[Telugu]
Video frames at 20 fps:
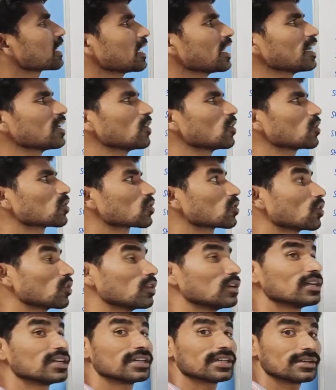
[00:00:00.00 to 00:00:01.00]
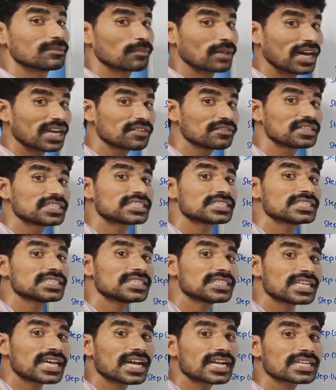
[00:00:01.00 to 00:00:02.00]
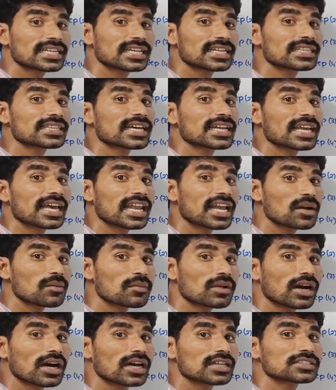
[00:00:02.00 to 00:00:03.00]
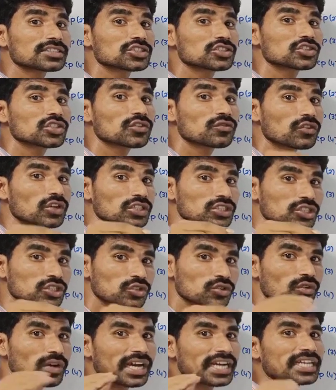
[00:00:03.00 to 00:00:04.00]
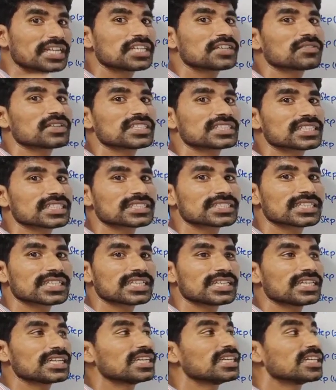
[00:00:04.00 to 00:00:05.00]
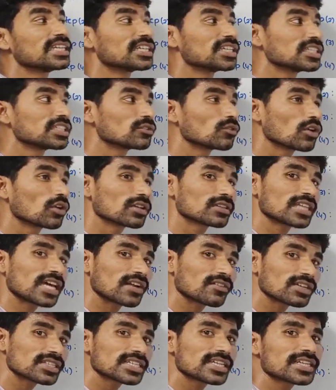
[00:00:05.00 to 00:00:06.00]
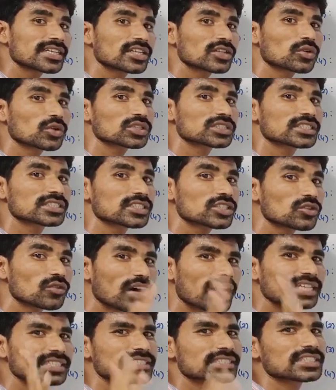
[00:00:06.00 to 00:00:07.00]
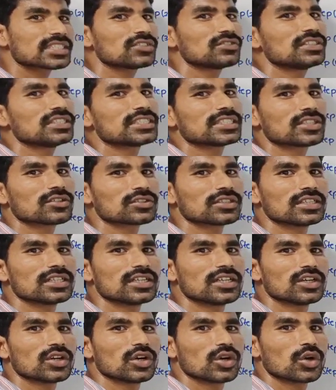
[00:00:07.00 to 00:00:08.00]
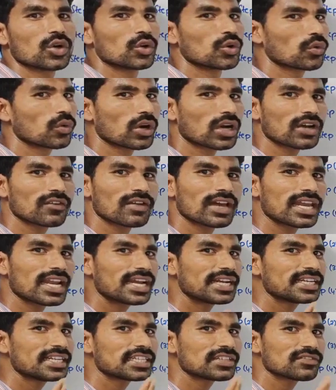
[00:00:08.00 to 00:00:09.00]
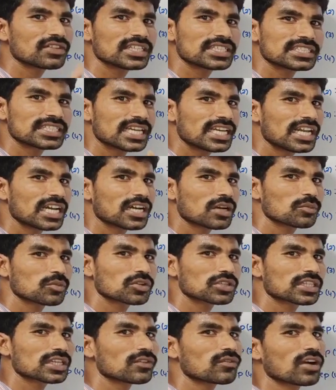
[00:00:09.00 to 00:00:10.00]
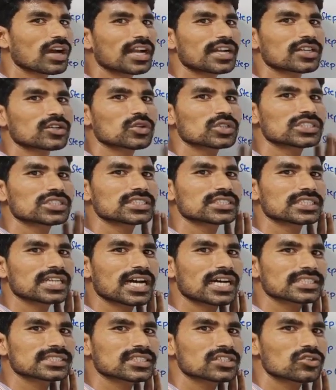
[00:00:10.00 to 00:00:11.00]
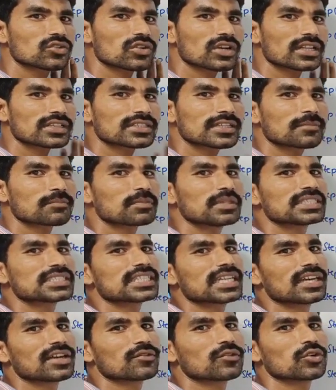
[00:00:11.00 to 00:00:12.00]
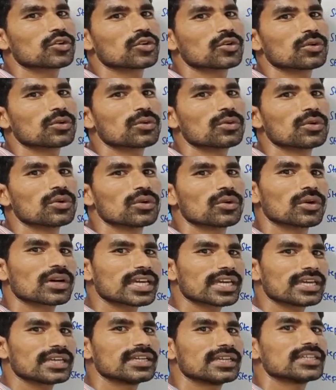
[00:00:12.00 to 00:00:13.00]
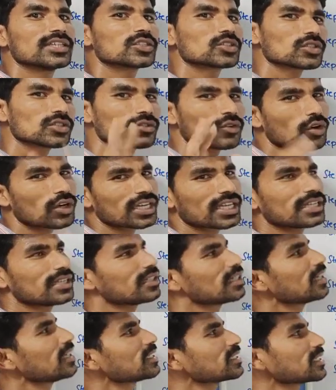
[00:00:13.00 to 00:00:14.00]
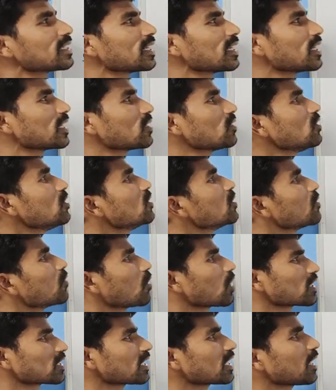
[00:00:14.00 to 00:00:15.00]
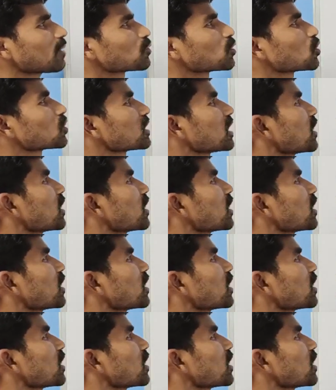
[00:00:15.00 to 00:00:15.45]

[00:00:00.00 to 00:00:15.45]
కదా అని అనుకో మనం ఇచ్చిన డేటాని తను ఎలా మార్చిందో ఫస్ట్ నువ్వు ఐడెంటిఫై చేస్తేనే ఈ తర్వాత అడిగిన క్వశ్చన్స్కి నువ్వు ఆన్సర్ చేయడం ఈజీ అవుతుంది నువ్వు ఒకవేళ ఐడెంటిఫై చేయలేకపోతే వాటి క్వశ్చన్స్కి ఆన్సర్ నువ్వు తప్పించలేవు ఓకే సో ఓకే ఏంటి సార్ అన్నారు ఒకసారి అబ్జర్వ్